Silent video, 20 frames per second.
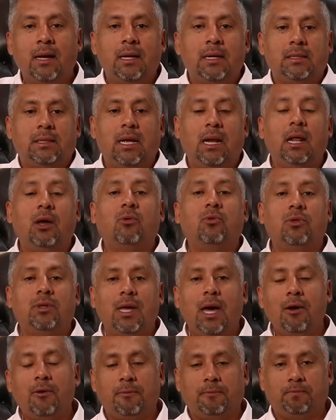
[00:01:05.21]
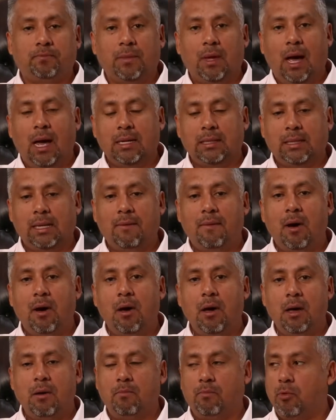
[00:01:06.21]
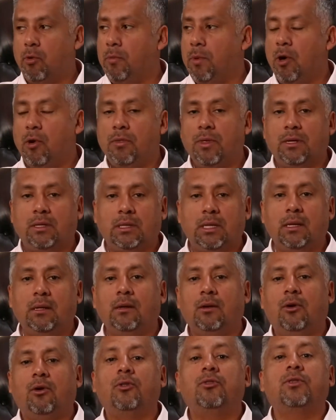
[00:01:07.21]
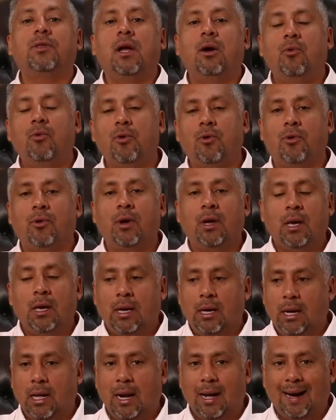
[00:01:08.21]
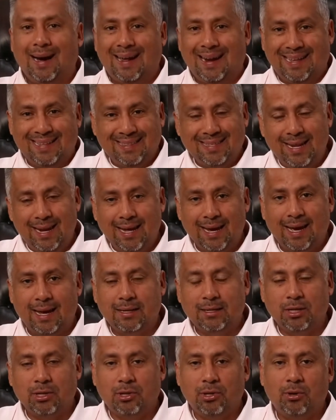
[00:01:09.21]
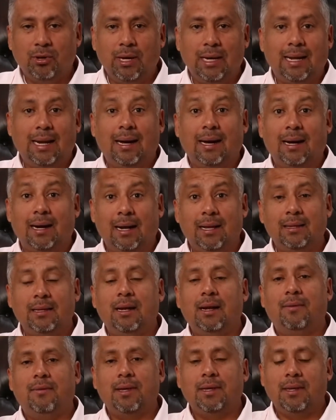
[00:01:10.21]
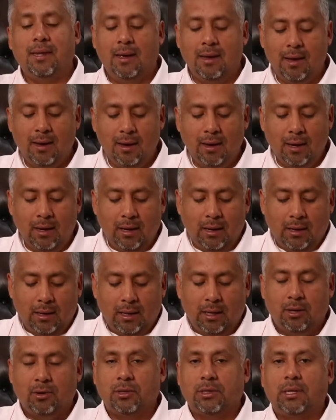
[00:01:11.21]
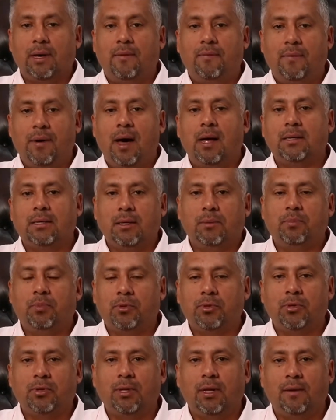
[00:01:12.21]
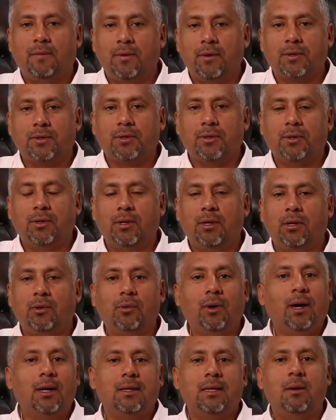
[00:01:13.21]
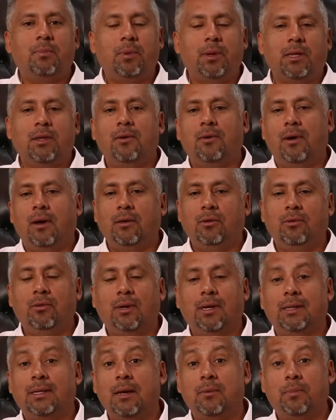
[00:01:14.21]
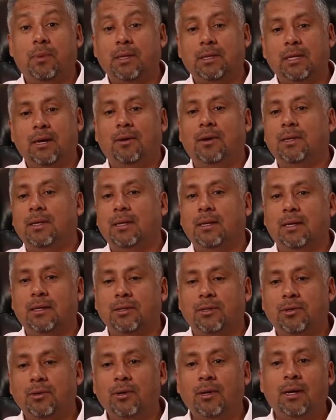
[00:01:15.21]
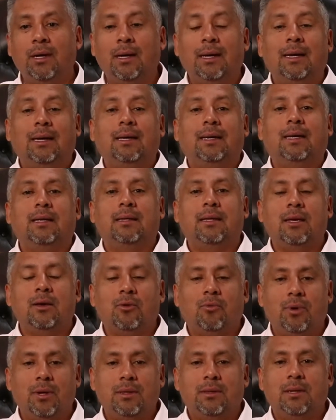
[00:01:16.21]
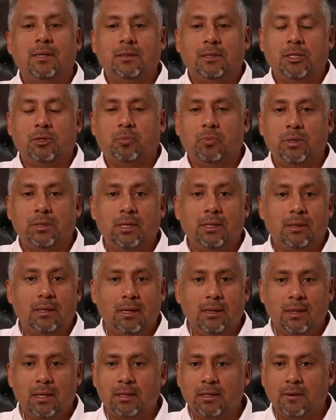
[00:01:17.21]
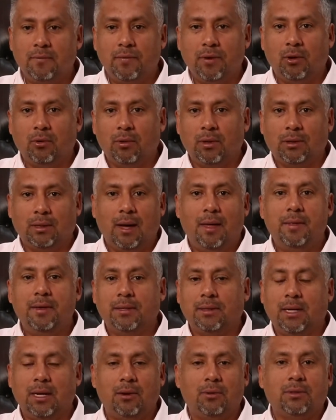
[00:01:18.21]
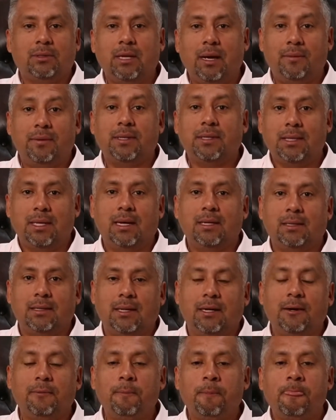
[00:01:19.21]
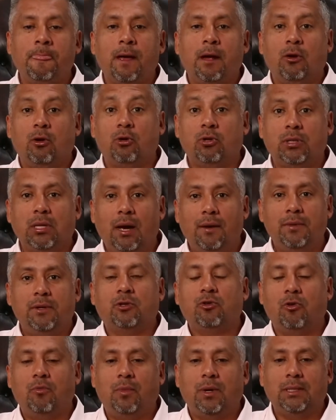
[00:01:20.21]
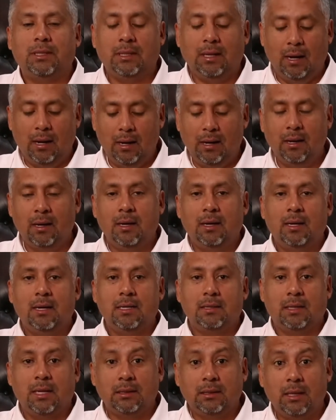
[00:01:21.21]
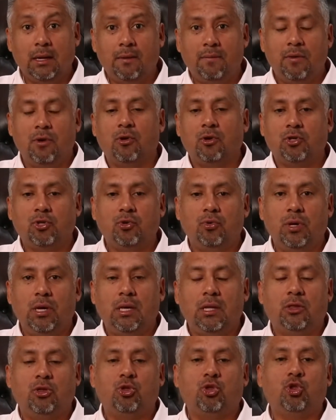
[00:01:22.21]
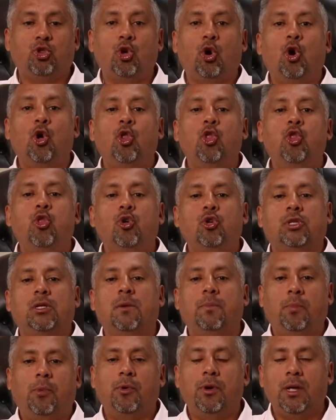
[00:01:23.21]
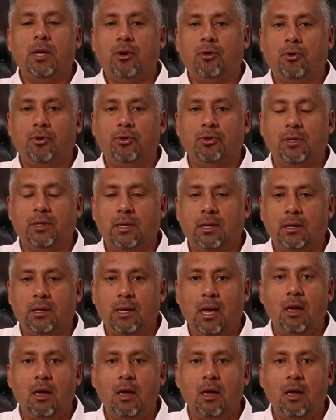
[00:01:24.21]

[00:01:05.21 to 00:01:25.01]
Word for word: Se le juntaron. Ah, estaba en promedio de 100 contra uno. Era grande el ejército, era grande la batalla y Josafat se puso nervioso. ¿Nunca te ha pasado, nunca te ha pasado a ti esto? que te encuentras después en tantas dificultades que no sabes qué hacer, no sabes cómo hacerle y estás nervioso y todo se pone en contra de ti.